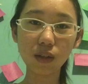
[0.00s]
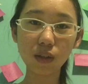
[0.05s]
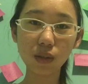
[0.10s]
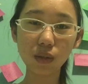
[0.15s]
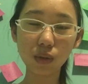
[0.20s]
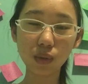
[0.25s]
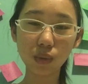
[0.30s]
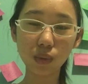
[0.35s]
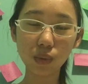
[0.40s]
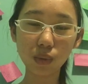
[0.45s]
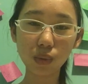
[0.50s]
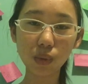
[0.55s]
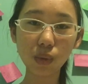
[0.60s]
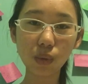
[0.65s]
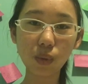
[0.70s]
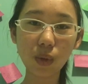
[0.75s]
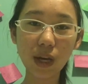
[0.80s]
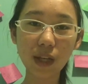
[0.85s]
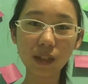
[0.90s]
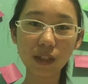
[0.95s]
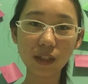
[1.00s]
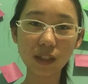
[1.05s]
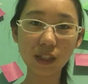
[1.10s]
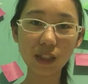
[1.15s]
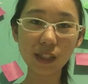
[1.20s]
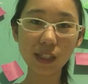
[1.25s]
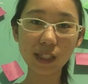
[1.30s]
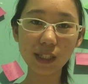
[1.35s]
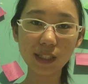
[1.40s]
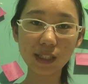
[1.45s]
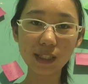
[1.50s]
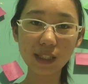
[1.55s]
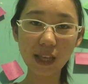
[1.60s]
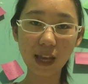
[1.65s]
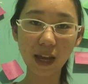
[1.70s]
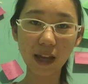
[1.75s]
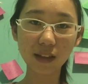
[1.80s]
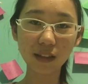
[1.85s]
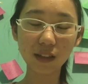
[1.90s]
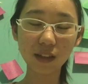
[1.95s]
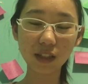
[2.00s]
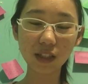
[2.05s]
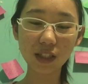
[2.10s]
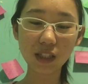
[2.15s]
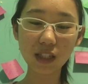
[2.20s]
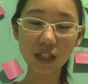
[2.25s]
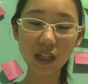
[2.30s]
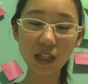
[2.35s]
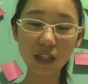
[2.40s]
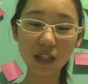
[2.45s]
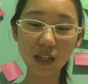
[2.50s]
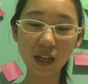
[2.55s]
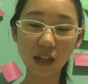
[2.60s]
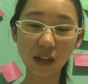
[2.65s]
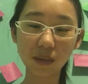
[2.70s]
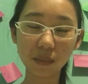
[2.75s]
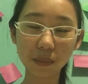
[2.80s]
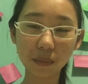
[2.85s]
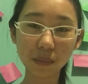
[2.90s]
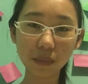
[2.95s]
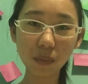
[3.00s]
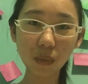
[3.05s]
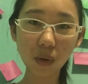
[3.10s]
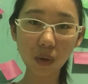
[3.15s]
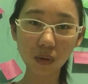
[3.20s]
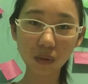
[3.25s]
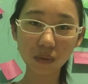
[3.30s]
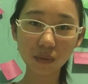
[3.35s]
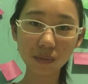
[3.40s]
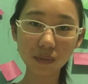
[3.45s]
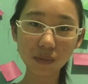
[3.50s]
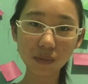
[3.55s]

是虚幻的，是假的，是一场梦。